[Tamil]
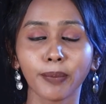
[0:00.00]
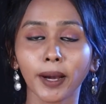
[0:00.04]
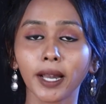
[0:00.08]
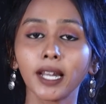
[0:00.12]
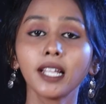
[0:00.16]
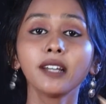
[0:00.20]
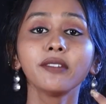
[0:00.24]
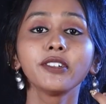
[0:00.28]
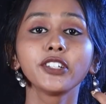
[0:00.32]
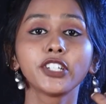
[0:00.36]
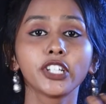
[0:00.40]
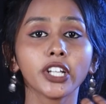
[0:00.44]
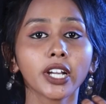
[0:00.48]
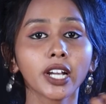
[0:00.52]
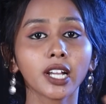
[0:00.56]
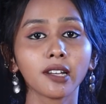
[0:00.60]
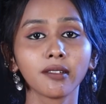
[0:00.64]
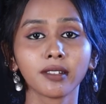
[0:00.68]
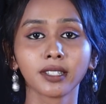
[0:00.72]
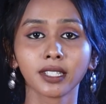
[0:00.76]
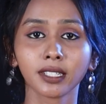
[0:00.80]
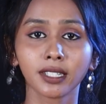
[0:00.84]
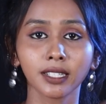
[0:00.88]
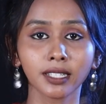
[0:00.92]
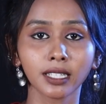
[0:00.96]
பல
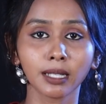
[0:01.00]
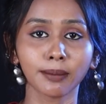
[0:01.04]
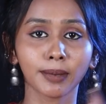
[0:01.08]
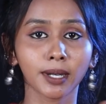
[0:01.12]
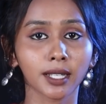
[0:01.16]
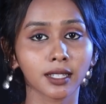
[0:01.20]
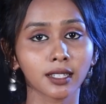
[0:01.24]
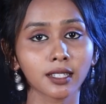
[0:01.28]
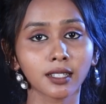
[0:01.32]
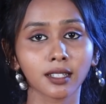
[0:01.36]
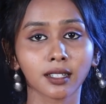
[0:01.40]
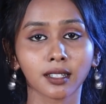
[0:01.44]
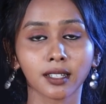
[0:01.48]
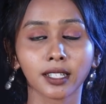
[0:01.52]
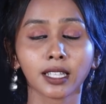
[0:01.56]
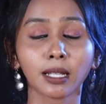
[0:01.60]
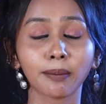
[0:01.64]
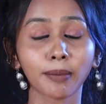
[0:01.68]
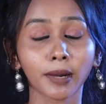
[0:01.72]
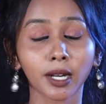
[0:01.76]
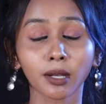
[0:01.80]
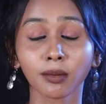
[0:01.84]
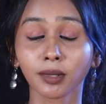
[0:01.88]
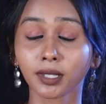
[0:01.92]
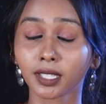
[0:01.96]
விஷயங்கள் வந்துட்டு இந்த படத்தை
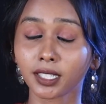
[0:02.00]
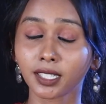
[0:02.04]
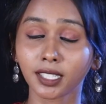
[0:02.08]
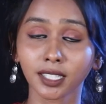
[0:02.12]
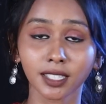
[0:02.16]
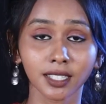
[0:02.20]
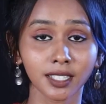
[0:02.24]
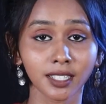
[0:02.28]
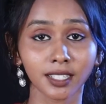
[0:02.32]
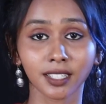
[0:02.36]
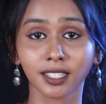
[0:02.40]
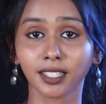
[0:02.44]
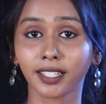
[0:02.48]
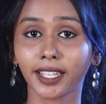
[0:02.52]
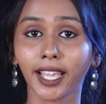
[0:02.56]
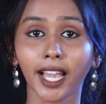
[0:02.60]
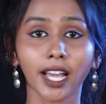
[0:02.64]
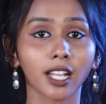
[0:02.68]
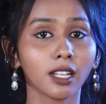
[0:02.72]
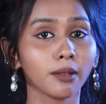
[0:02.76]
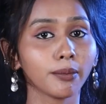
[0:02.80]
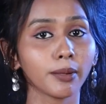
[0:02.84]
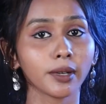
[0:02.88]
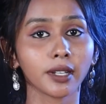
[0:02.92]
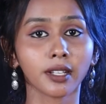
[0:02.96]
இந்த படம் வந்துட்டு
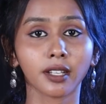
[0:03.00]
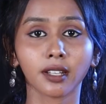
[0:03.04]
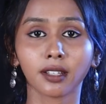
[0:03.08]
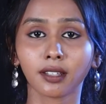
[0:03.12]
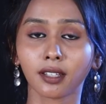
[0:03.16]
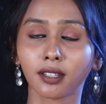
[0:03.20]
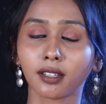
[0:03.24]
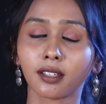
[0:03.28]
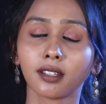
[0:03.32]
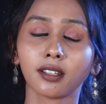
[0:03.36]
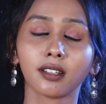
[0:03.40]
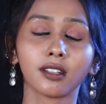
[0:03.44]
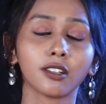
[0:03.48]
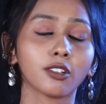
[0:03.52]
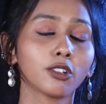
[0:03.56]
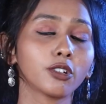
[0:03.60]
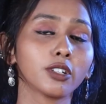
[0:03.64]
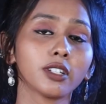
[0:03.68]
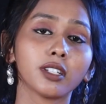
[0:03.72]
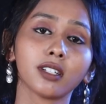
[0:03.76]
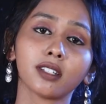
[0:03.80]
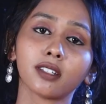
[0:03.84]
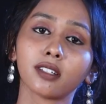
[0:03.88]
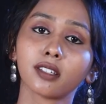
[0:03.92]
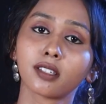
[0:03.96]
கேரி பண்ணியிருந்ததுன்னு
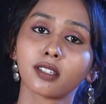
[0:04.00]
கூட